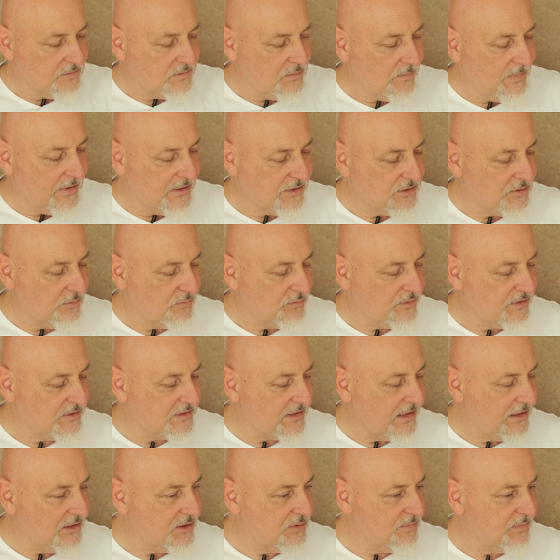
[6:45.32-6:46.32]
Zobaczcie,
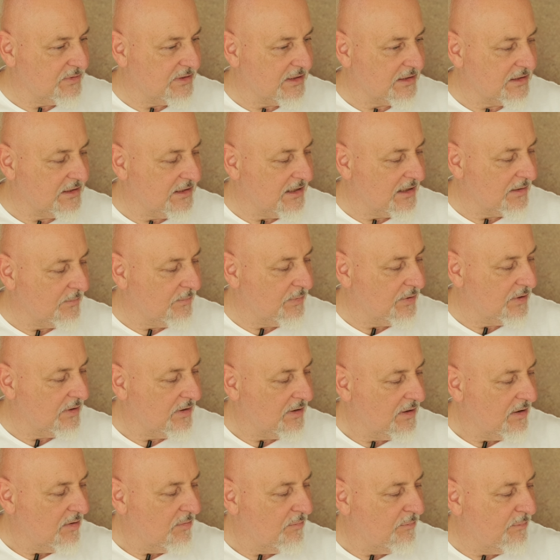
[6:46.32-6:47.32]
uzyskaliśmy taki jakby
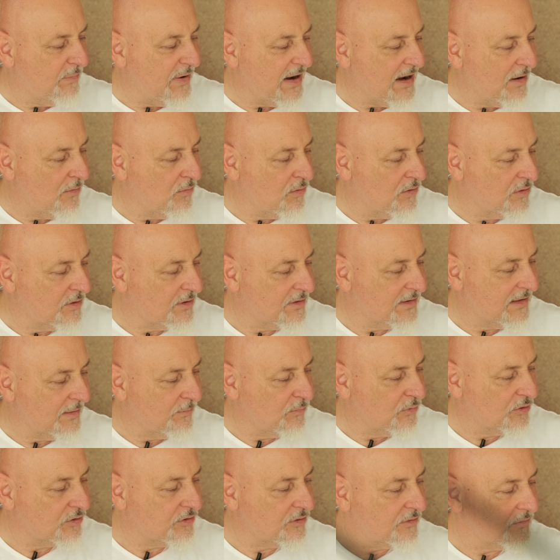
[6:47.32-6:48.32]
pałąk
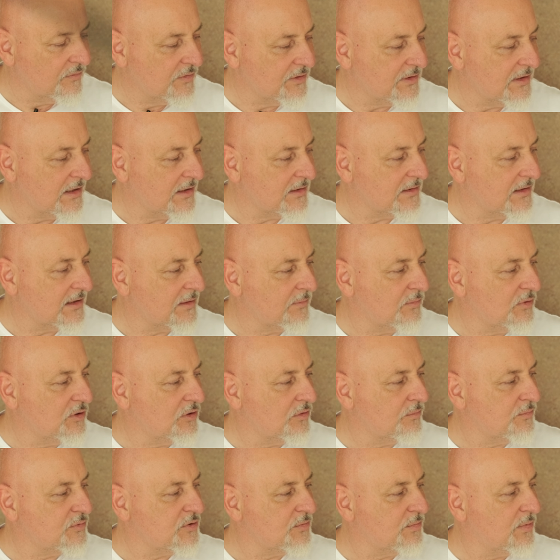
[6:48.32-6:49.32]
namiotowy, tak? Tak mi
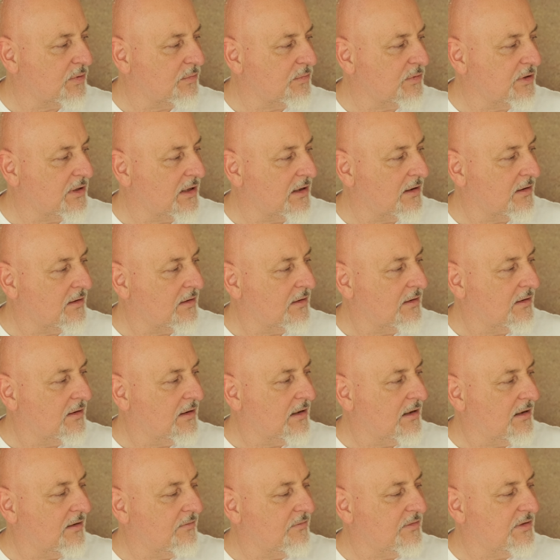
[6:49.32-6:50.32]
to przypomina
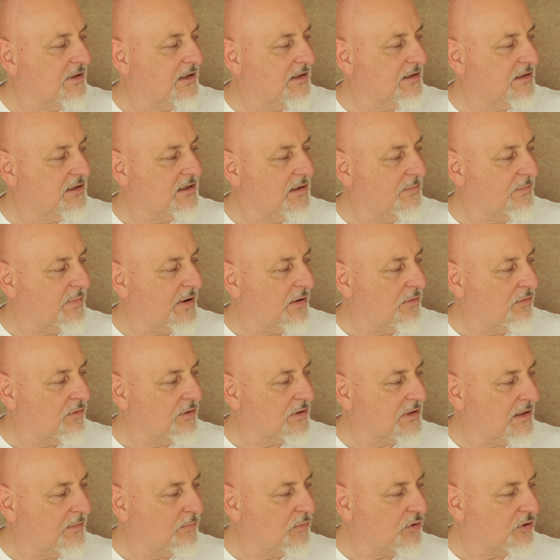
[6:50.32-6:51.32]
ewidentnie
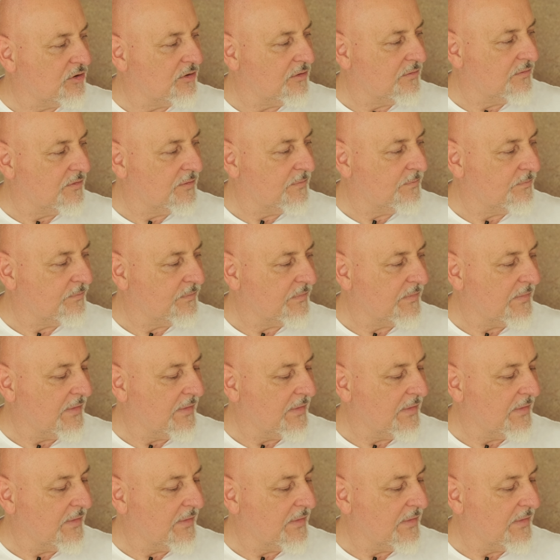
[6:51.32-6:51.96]
pałąk namiotowy.